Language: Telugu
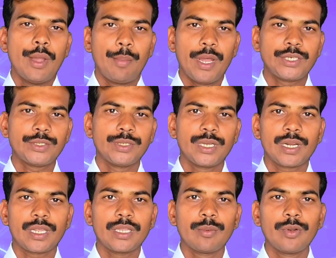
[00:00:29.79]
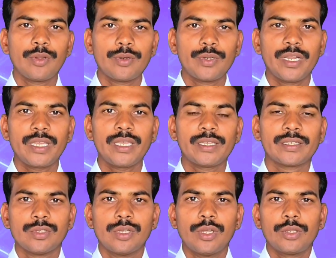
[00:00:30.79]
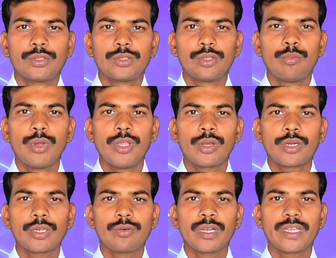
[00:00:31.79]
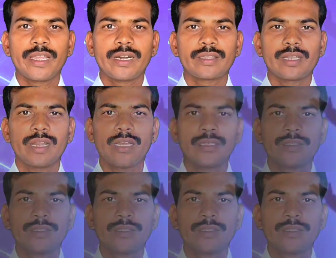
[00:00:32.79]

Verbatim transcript: పరిశుద్ధ గ్రంథంలో నుండి తొంభై ఒకటవ కీర్తన